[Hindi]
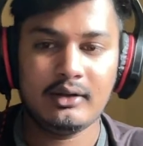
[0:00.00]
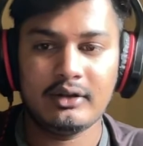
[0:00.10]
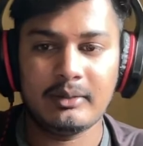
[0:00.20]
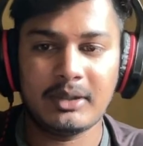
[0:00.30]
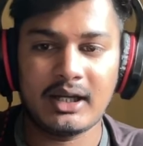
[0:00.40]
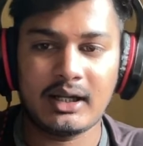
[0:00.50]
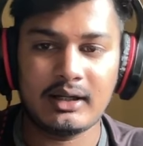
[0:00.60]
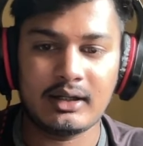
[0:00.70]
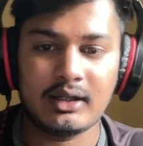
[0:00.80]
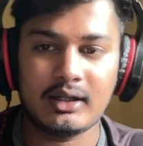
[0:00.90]
ये
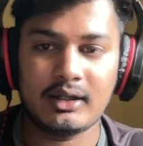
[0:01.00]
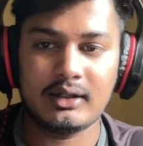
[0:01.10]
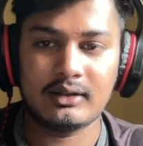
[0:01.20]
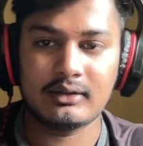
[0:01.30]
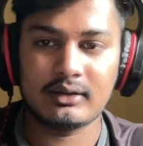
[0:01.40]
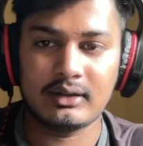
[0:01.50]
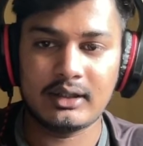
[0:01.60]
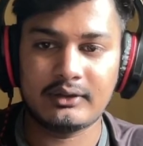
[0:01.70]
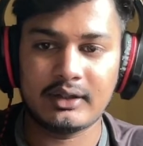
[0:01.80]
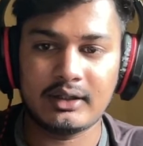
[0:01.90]
मेरा
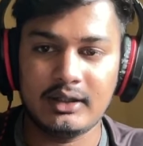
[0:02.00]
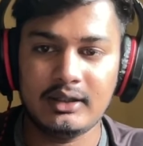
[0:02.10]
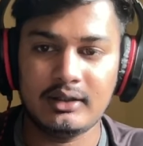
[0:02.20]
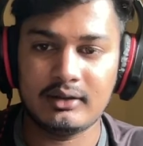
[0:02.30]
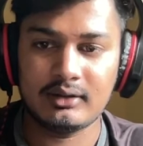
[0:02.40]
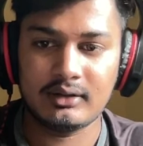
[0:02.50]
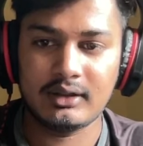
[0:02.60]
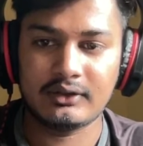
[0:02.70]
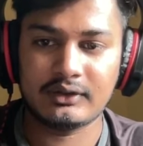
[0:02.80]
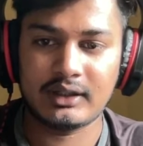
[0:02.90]
लेट से कि
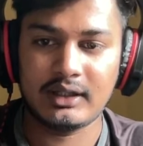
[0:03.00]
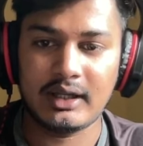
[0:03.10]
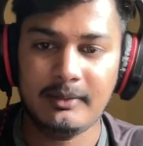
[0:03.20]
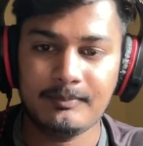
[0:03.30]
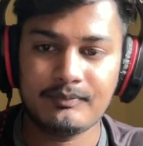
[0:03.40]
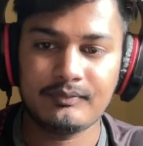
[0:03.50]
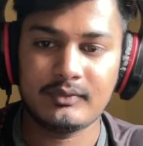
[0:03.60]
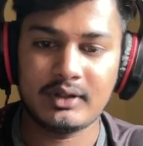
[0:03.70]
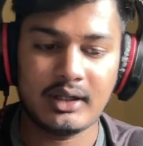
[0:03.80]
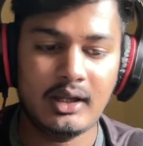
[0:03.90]
डिक्शनरी है
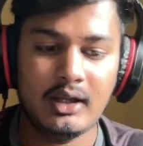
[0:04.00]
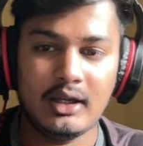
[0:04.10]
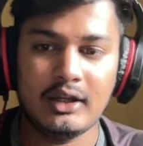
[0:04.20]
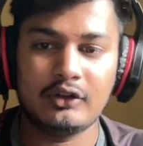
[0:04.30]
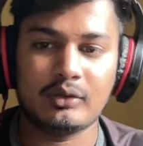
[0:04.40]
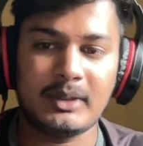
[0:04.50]
ठीक है इसको